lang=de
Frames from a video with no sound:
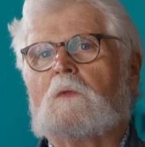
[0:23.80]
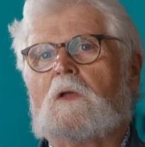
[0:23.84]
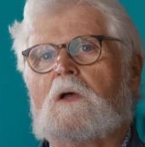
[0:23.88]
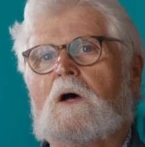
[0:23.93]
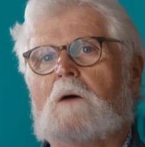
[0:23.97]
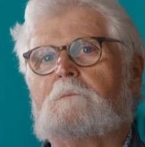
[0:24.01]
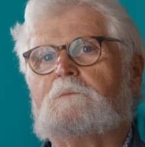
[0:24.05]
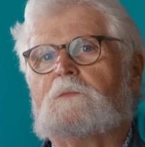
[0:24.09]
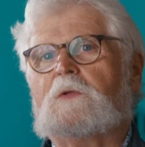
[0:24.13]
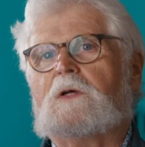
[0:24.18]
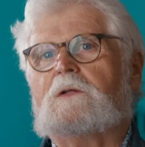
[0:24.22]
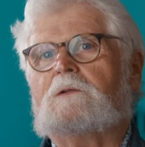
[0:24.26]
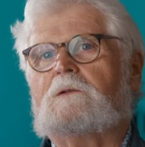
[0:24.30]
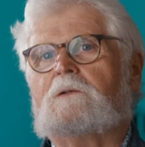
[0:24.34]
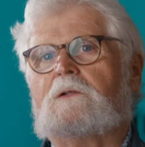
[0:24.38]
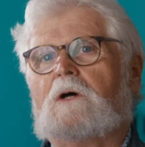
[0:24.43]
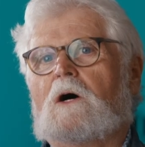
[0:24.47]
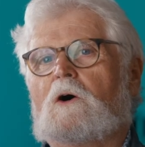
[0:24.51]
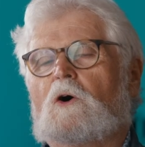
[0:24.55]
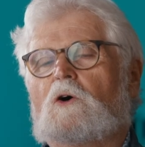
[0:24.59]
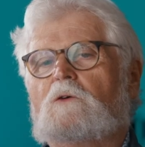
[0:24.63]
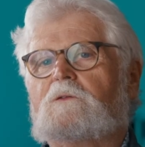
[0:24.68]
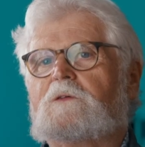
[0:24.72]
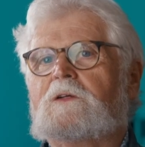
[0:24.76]
habe dann
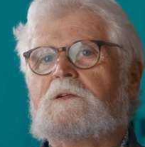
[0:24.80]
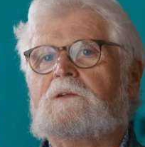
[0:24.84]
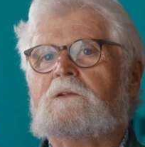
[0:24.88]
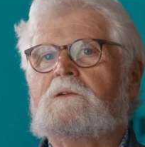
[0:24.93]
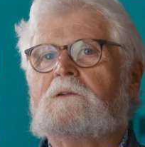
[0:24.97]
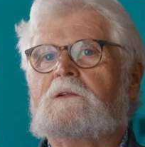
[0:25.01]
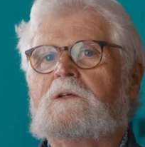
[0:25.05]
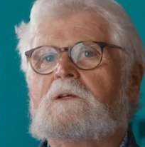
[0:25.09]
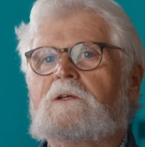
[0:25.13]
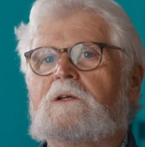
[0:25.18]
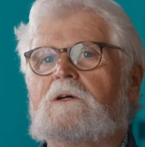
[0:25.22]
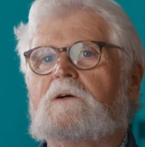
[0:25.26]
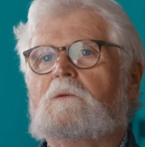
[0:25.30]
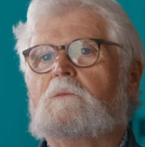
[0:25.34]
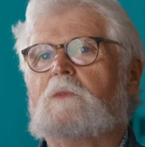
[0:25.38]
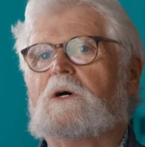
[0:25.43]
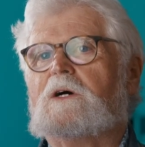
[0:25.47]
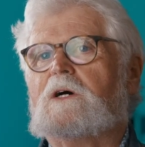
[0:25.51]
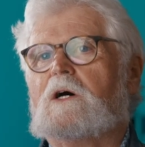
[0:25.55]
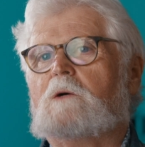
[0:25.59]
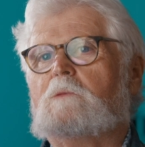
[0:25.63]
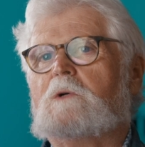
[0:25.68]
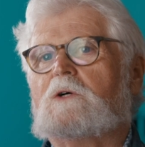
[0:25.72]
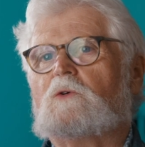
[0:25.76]
daraufhin hier
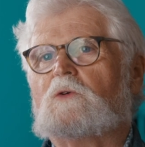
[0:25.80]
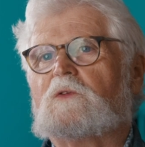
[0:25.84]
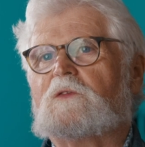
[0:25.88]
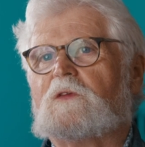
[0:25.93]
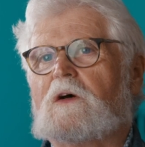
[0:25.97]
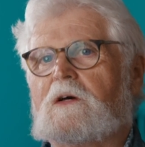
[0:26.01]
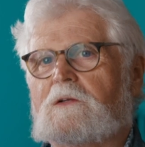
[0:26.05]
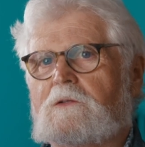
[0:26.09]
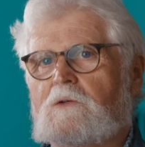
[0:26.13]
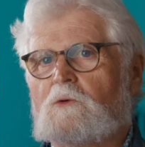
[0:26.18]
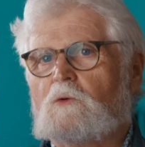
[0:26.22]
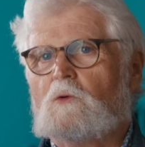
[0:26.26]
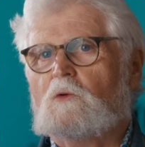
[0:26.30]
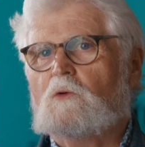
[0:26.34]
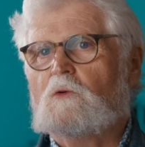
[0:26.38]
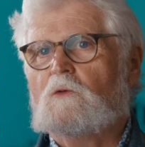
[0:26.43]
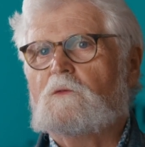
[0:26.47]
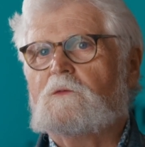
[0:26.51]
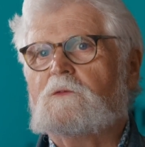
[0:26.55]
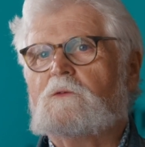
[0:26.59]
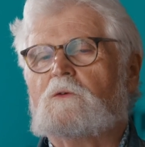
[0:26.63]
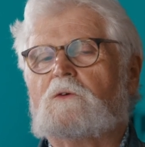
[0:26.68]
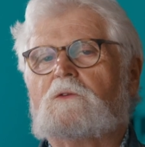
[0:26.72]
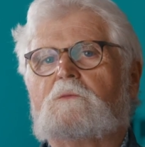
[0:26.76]
bei Abacus
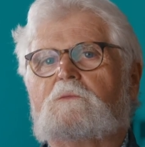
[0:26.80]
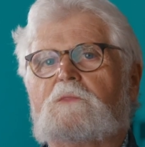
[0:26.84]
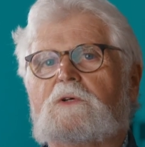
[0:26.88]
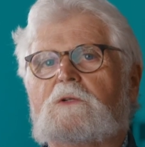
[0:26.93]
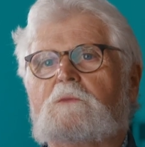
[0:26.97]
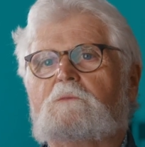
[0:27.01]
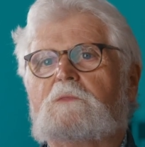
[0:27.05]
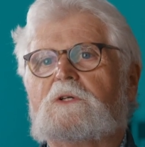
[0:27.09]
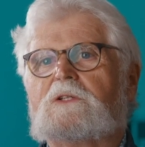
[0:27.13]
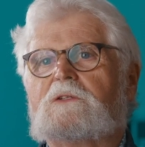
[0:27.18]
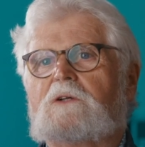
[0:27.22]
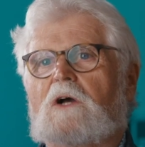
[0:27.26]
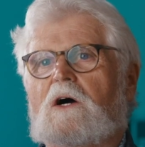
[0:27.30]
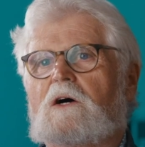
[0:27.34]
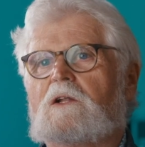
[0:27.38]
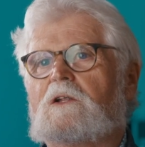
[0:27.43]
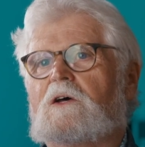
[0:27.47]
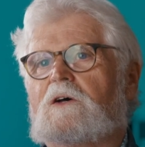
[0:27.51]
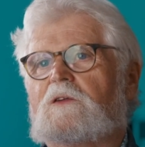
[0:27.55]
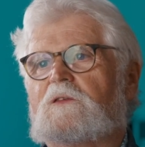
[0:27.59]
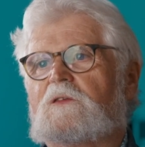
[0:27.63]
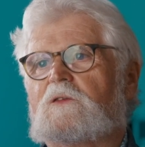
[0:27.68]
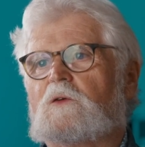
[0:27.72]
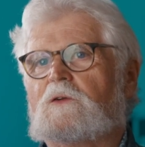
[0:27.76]
angerufen und bin mit
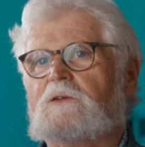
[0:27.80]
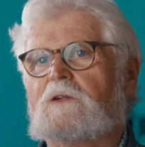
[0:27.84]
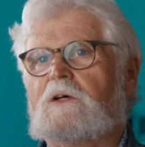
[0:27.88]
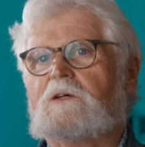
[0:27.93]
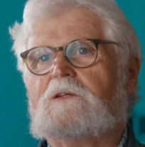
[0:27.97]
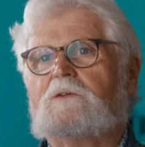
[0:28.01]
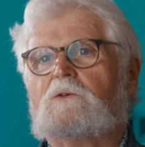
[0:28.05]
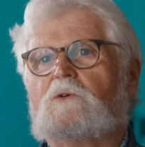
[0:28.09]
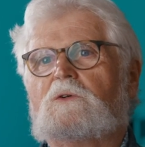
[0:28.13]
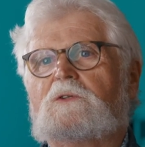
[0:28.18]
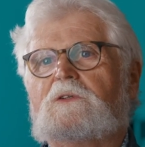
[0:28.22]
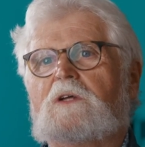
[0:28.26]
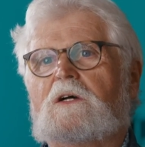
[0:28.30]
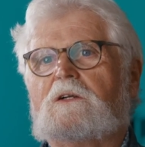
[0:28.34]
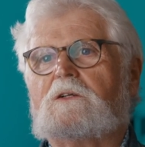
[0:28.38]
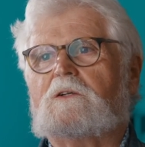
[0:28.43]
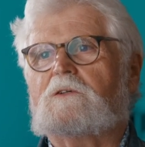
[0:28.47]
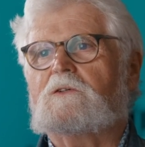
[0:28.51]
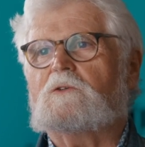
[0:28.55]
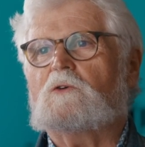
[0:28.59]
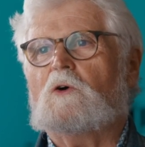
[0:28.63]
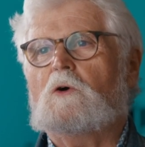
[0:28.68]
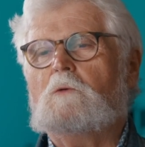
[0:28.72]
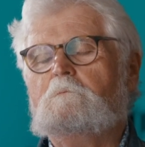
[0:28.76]
Karl-Heinz Sonder in Kontakt
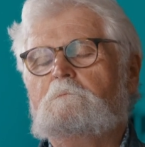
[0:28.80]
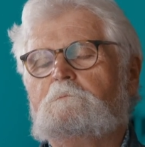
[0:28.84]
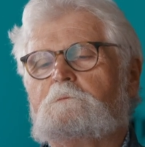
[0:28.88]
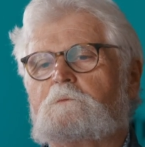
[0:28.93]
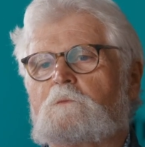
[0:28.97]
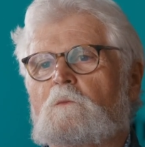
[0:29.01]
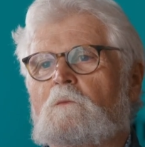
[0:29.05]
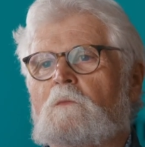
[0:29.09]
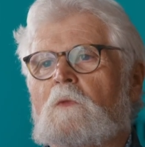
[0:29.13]
gekommen.